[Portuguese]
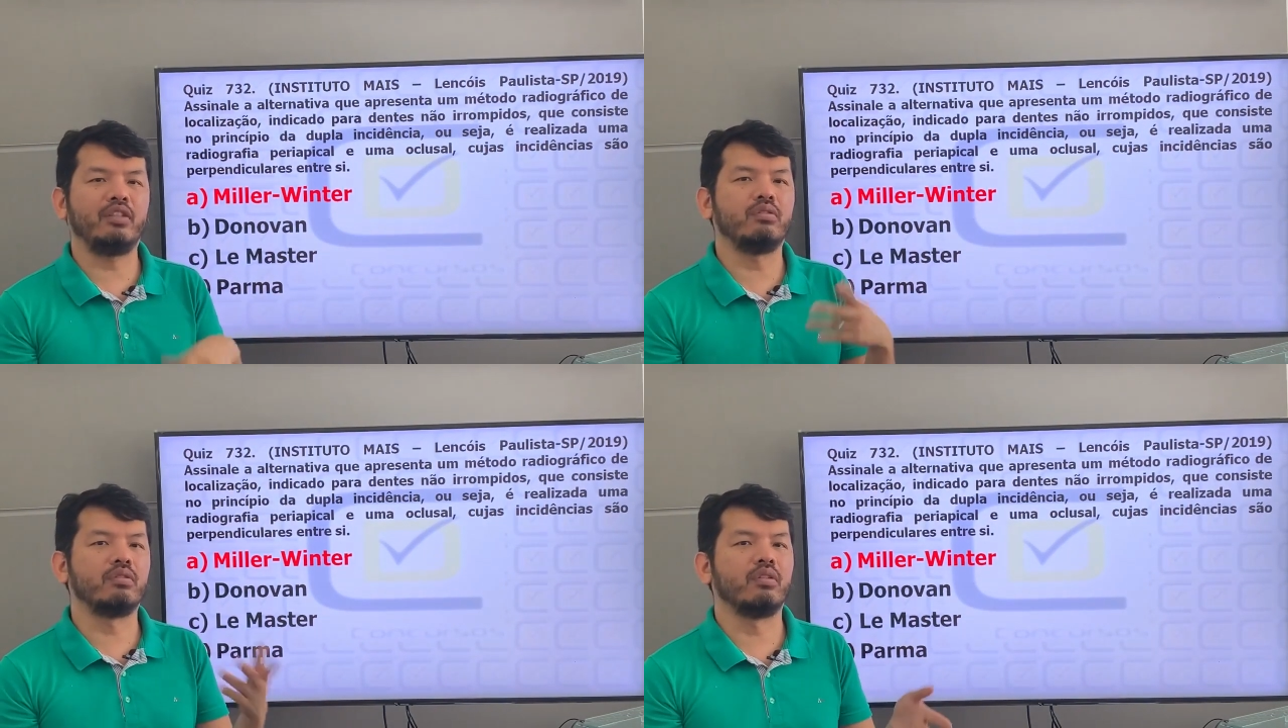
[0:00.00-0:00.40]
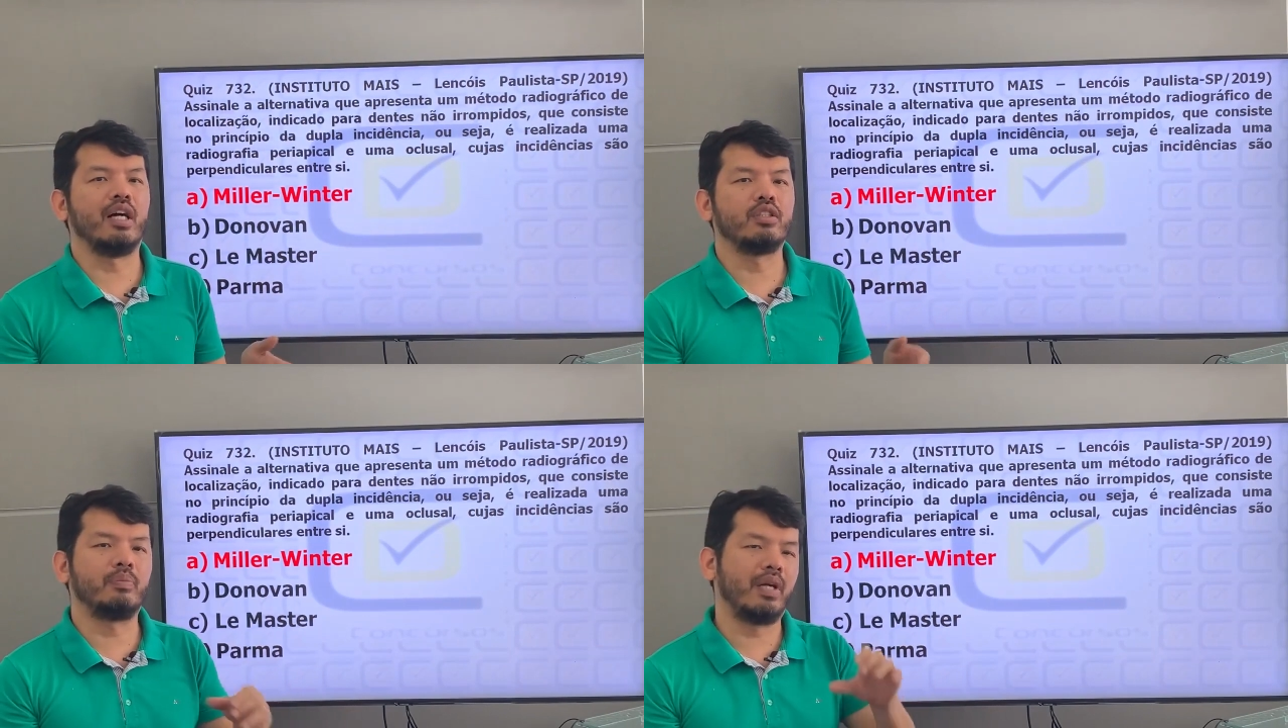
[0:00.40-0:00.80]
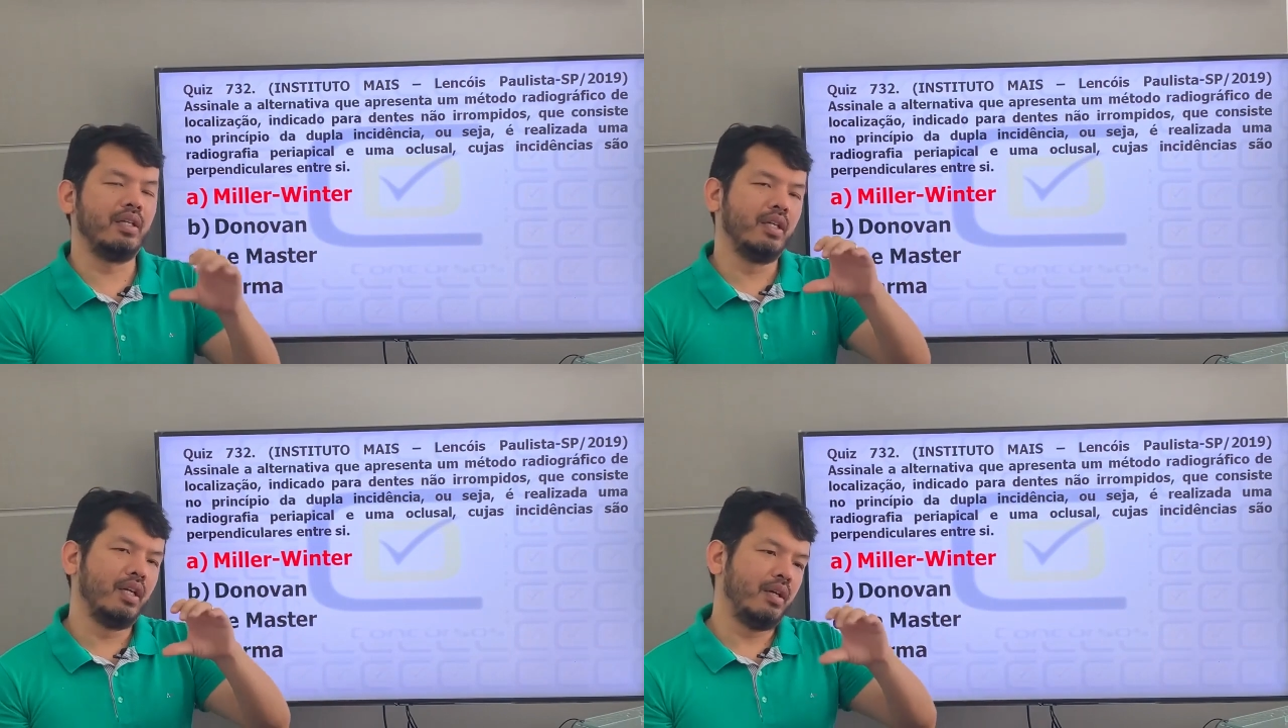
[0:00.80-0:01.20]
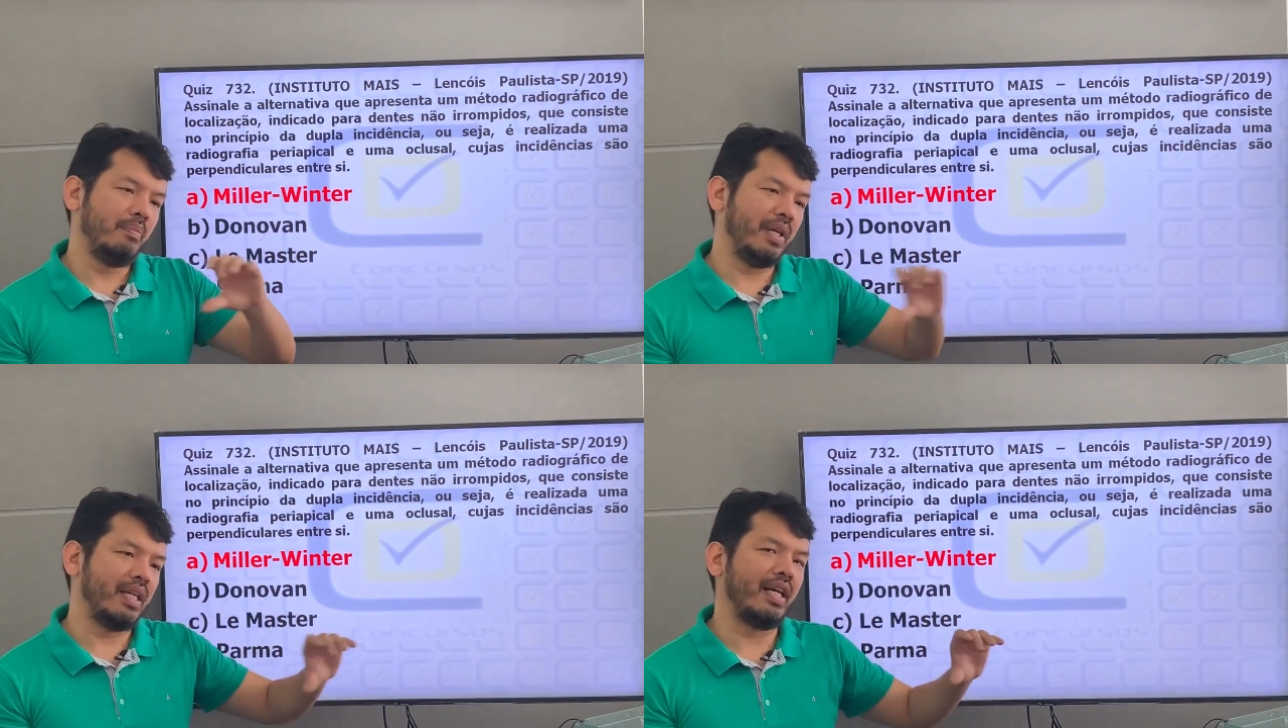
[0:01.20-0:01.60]
angulados para
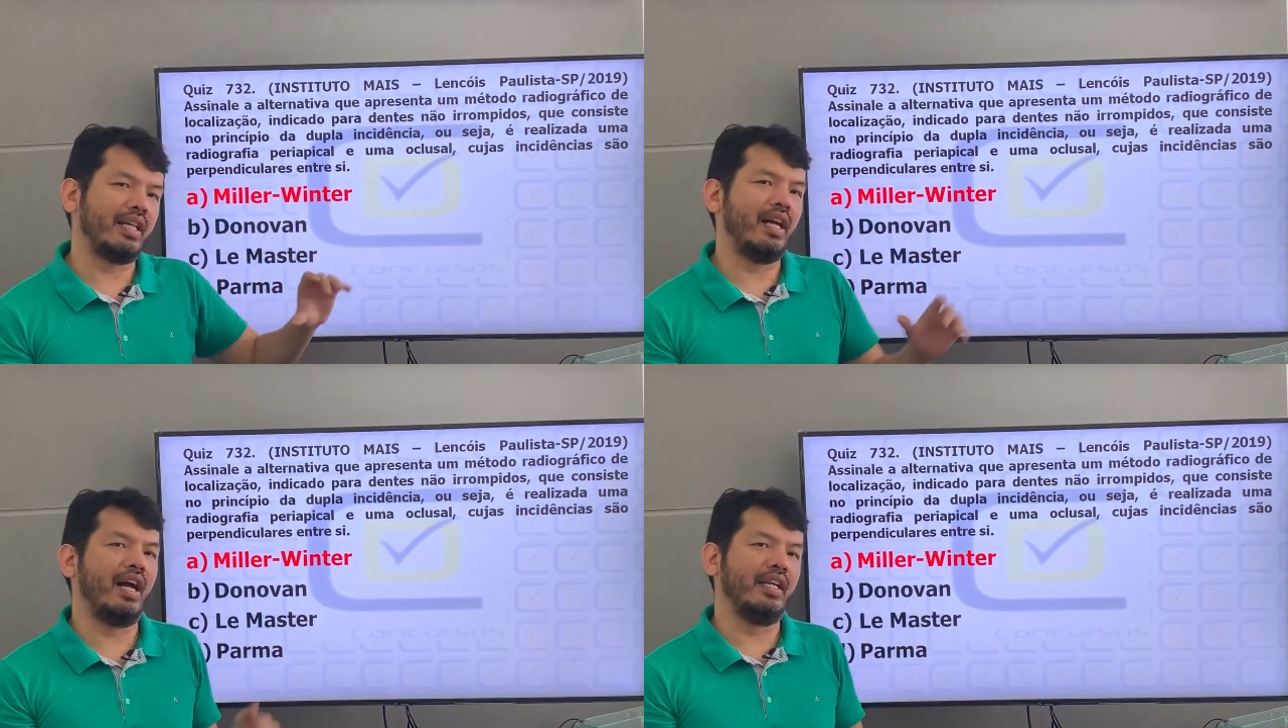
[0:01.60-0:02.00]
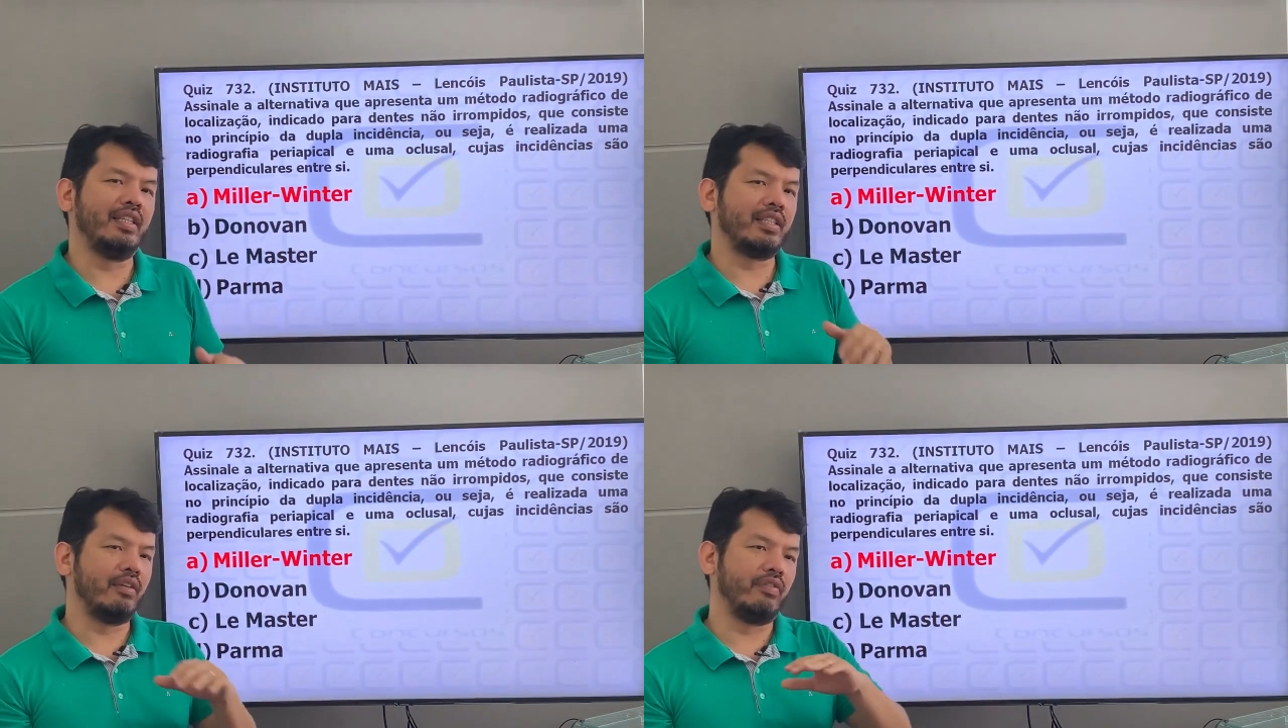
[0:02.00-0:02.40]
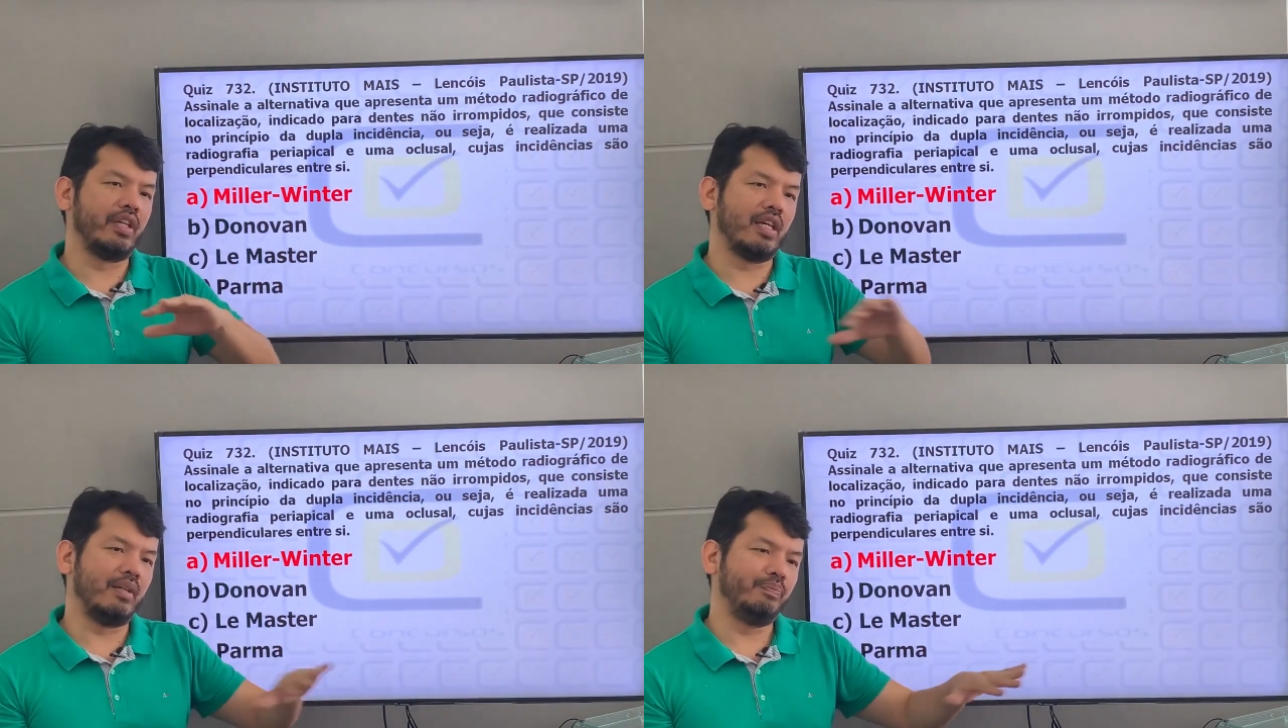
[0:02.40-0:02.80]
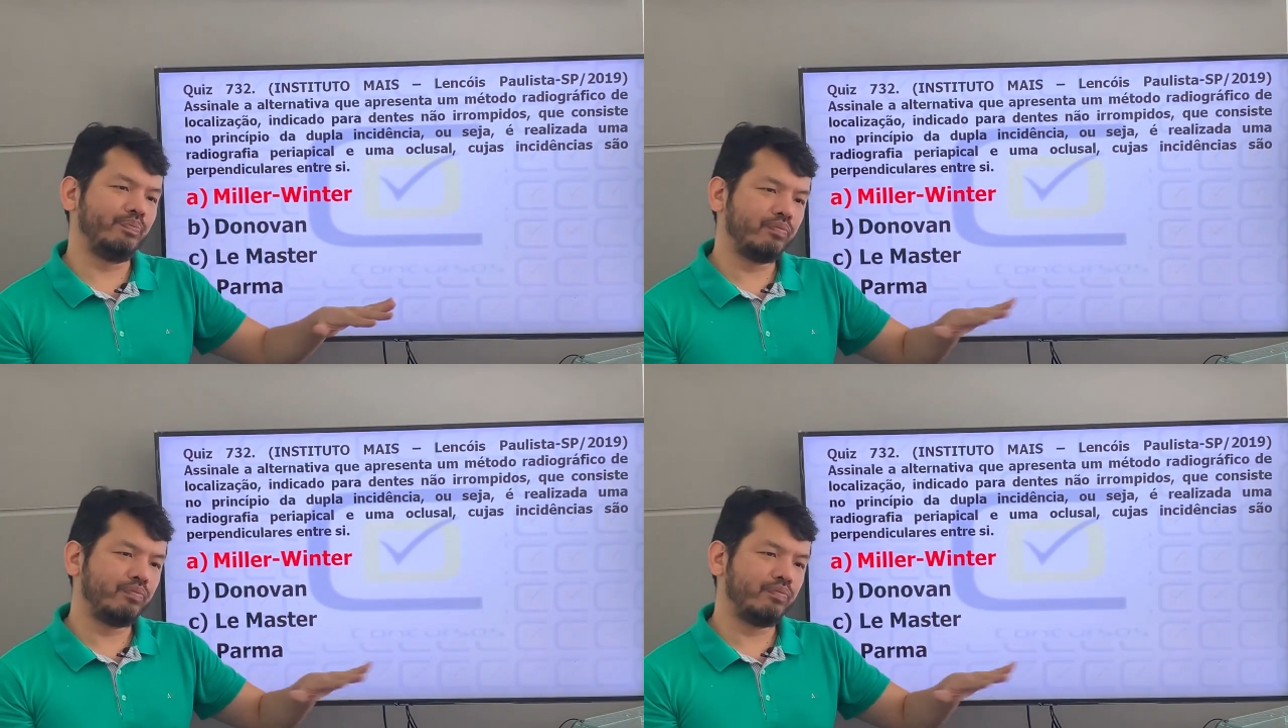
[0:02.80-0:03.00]
pegar aquela raiz que fica